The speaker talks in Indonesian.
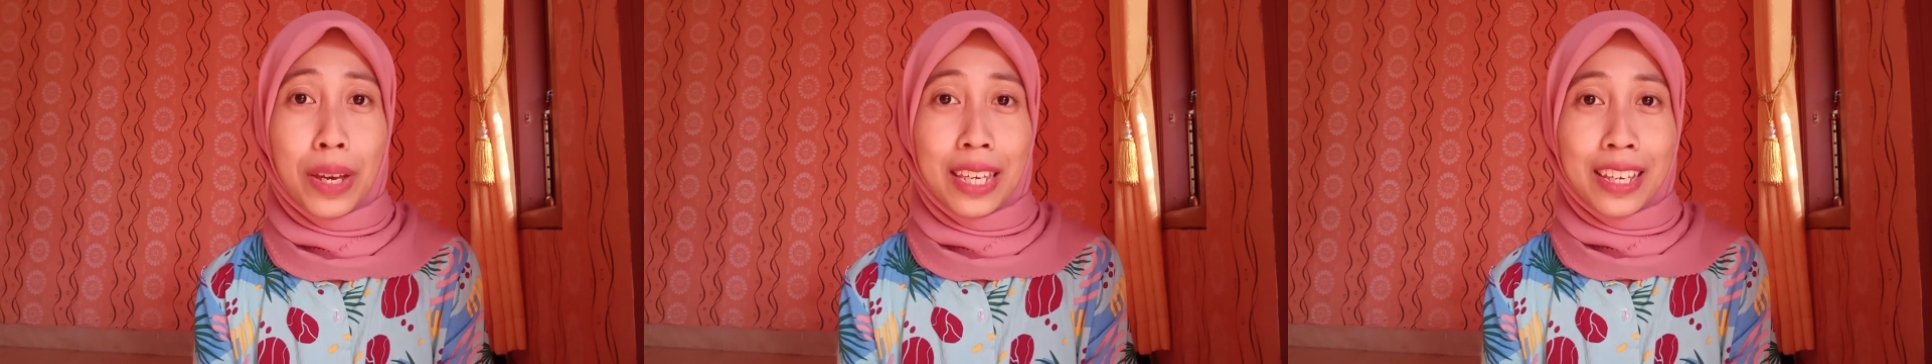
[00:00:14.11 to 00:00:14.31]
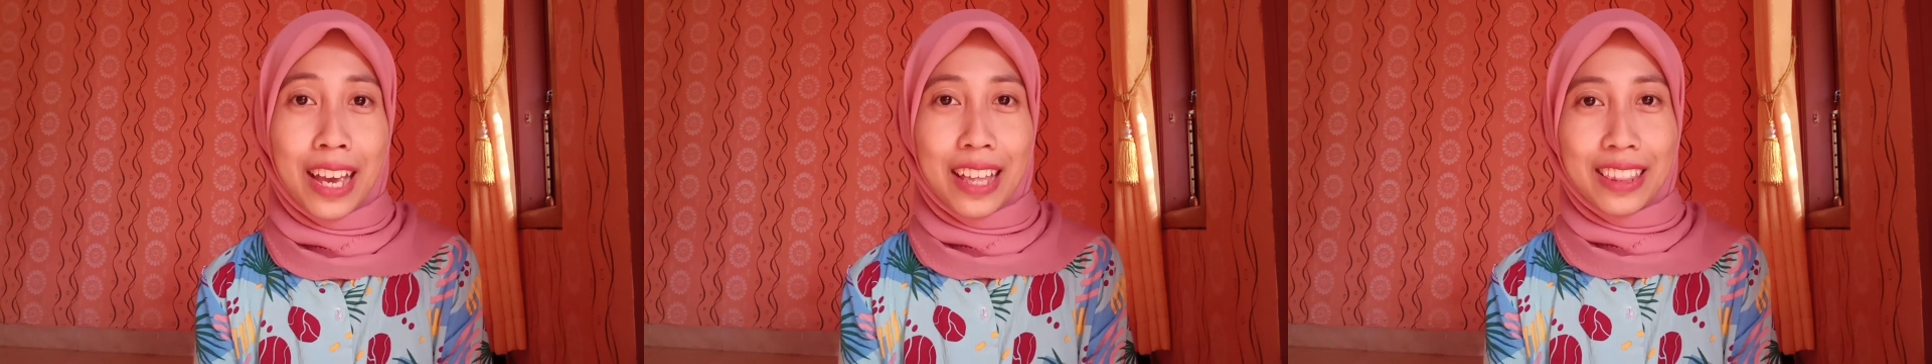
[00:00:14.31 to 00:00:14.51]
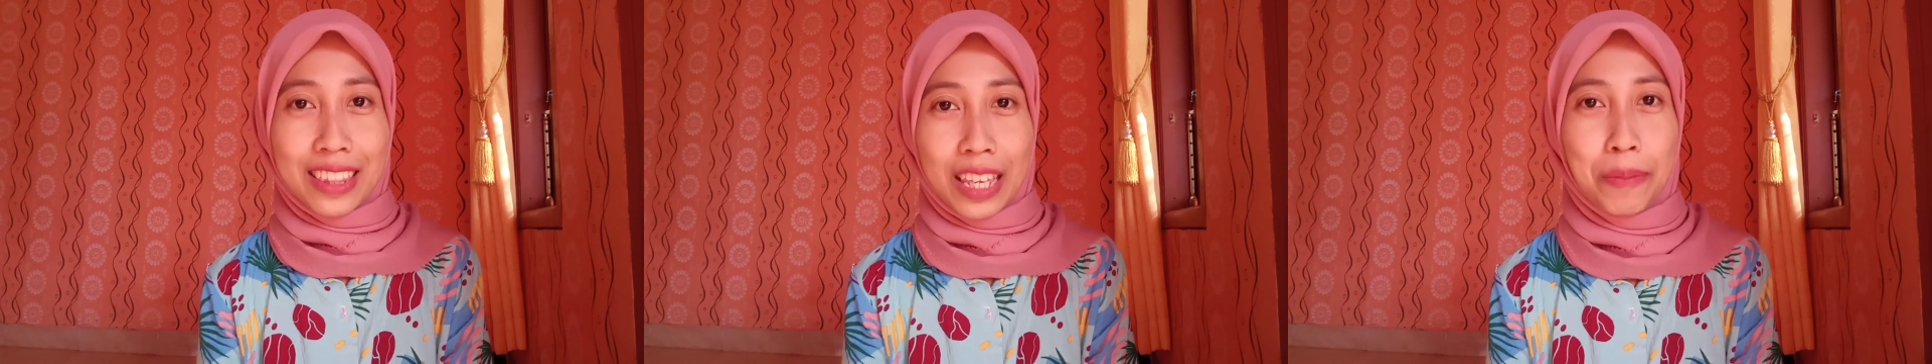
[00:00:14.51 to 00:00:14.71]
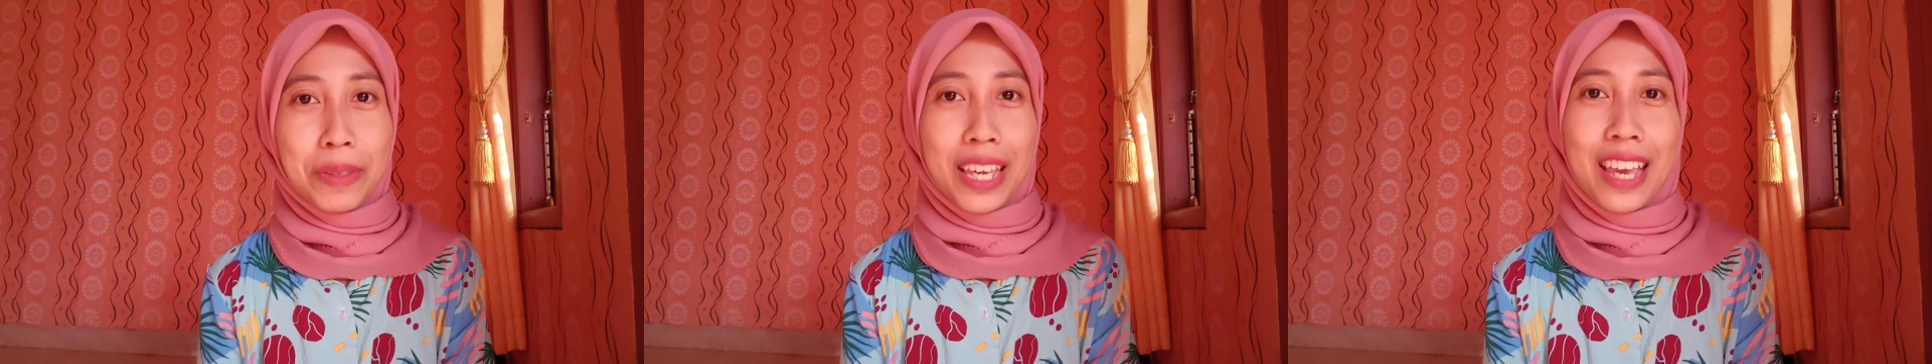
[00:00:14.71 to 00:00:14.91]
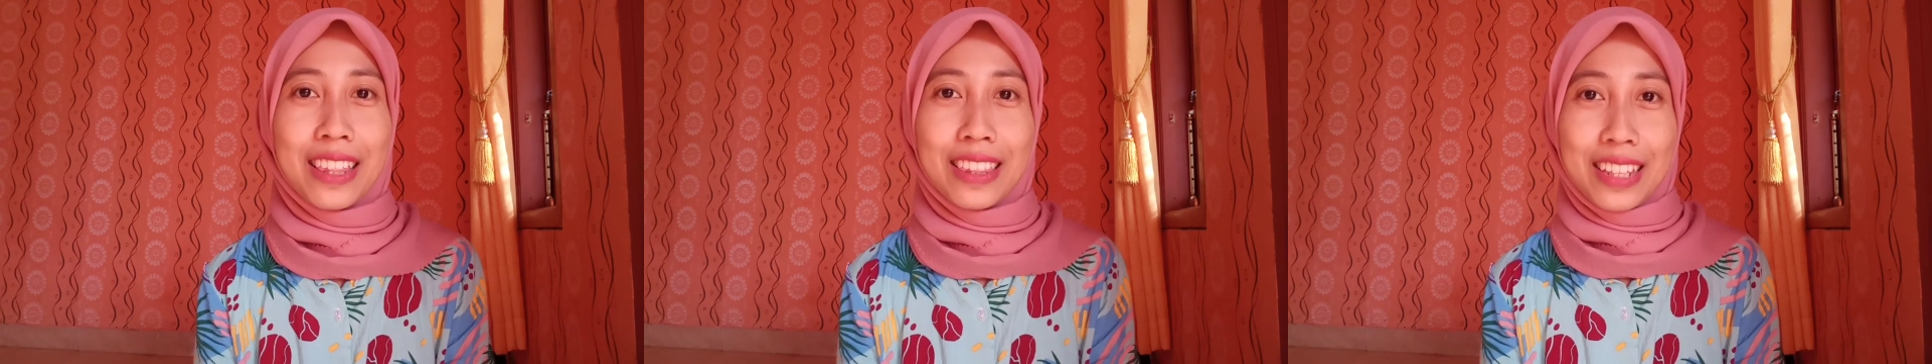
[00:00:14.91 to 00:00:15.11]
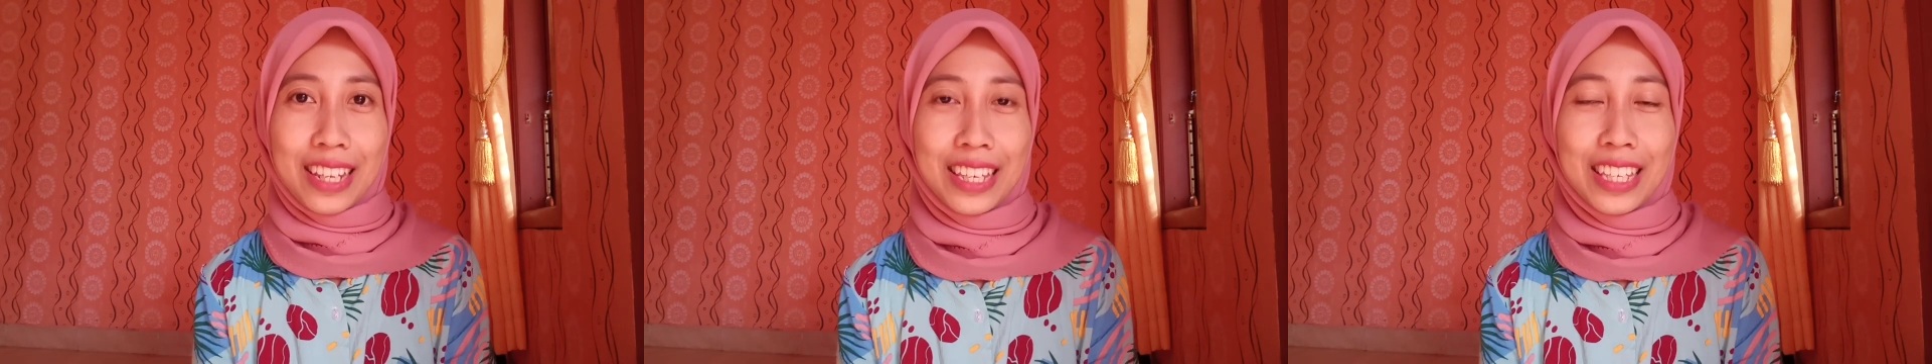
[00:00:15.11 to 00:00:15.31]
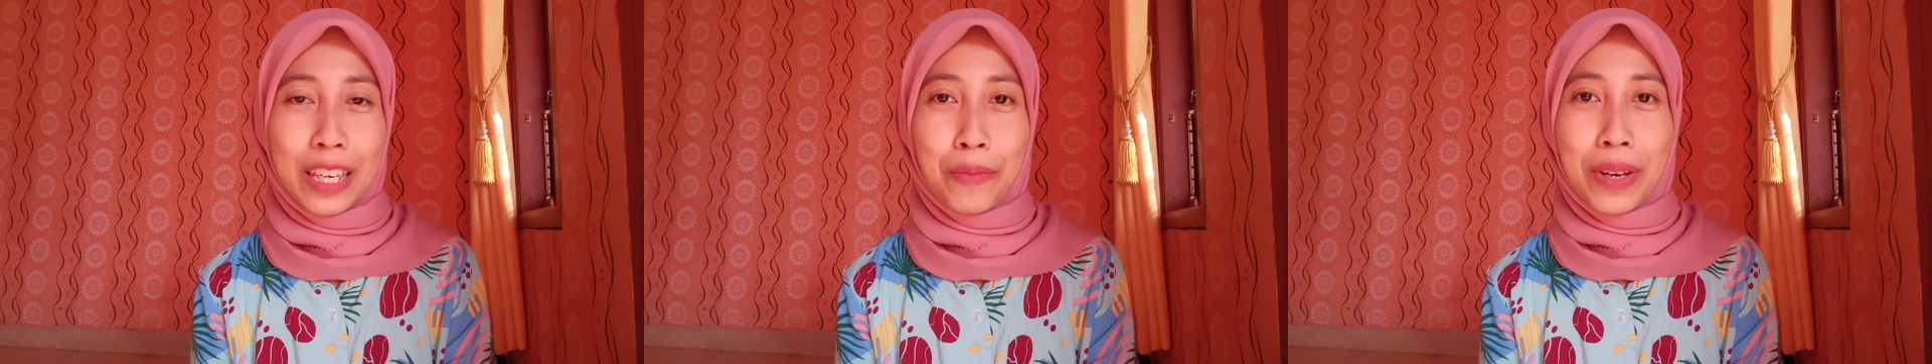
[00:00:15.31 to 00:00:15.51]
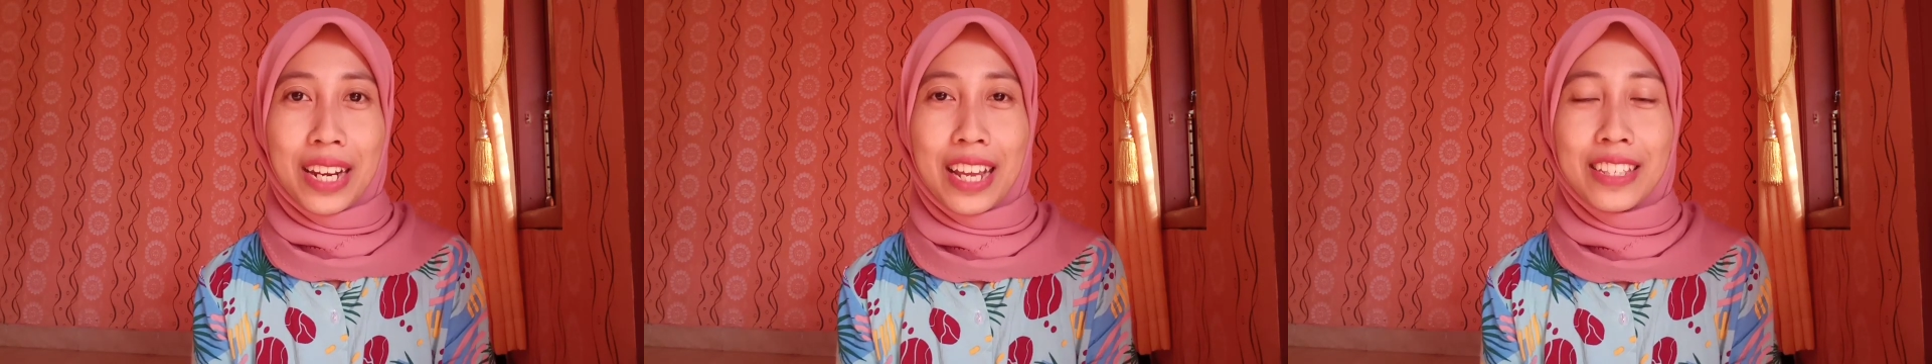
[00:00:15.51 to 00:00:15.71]
baikan tips and trick
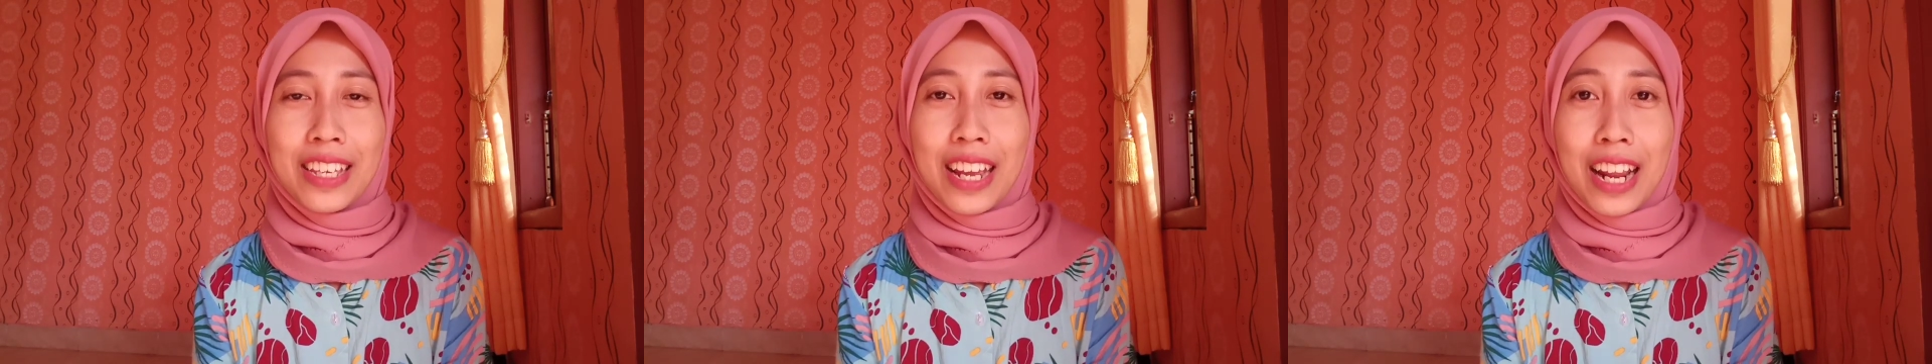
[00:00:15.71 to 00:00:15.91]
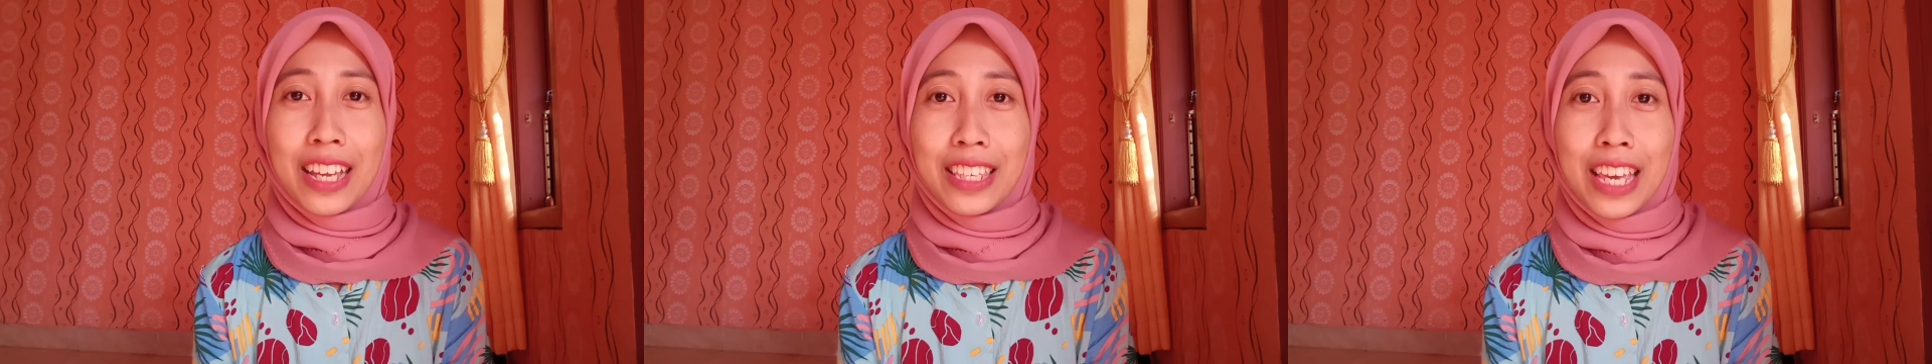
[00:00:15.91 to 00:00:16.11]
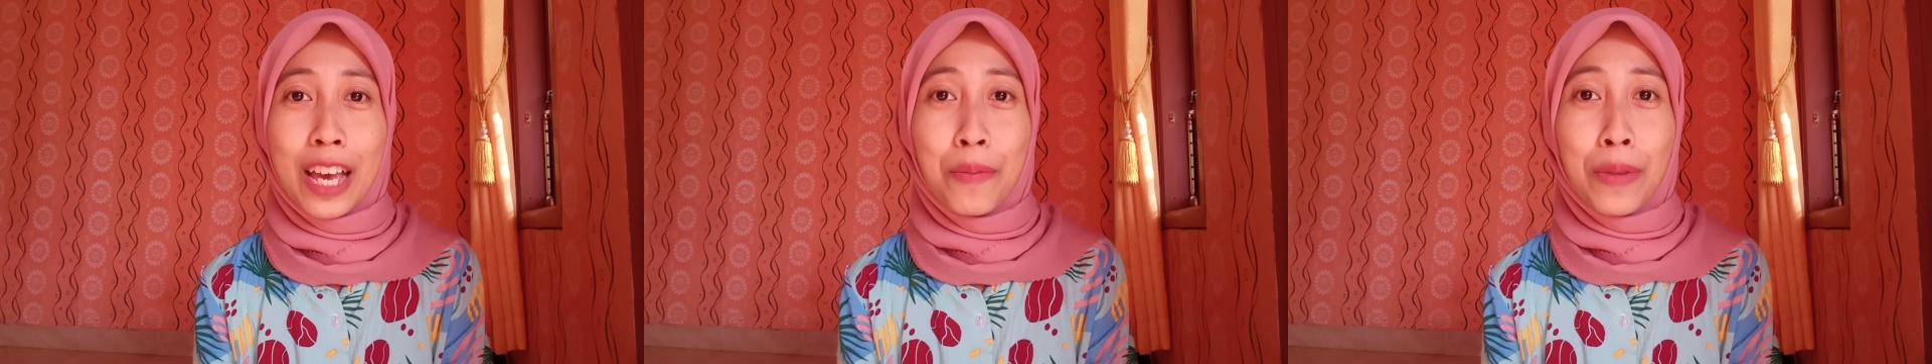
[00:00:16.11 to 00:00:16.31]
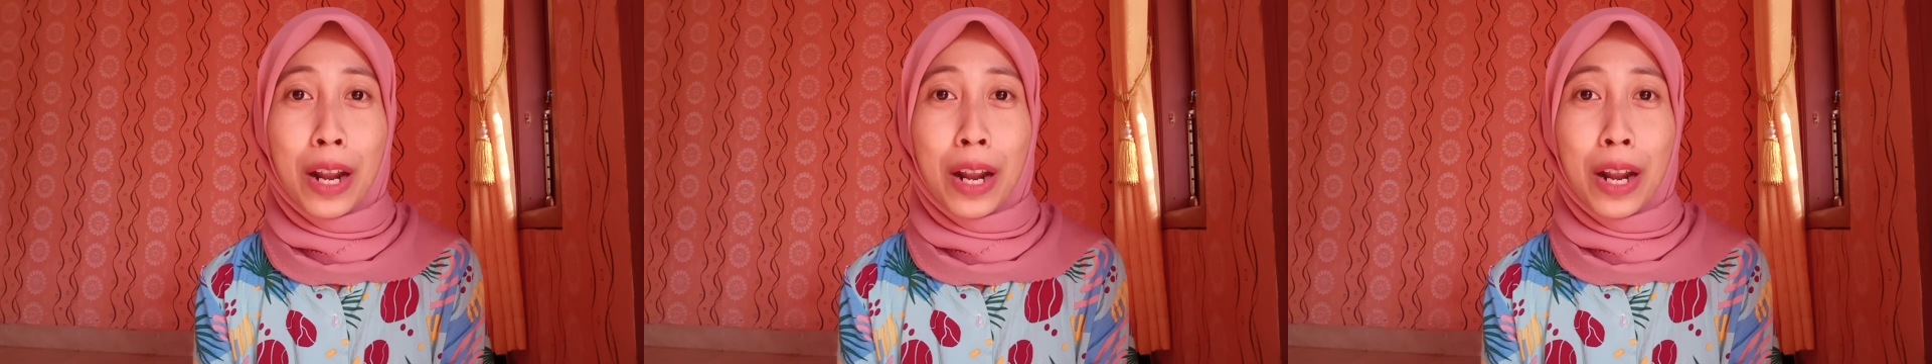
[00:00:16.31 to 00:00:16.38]
Gimana caranya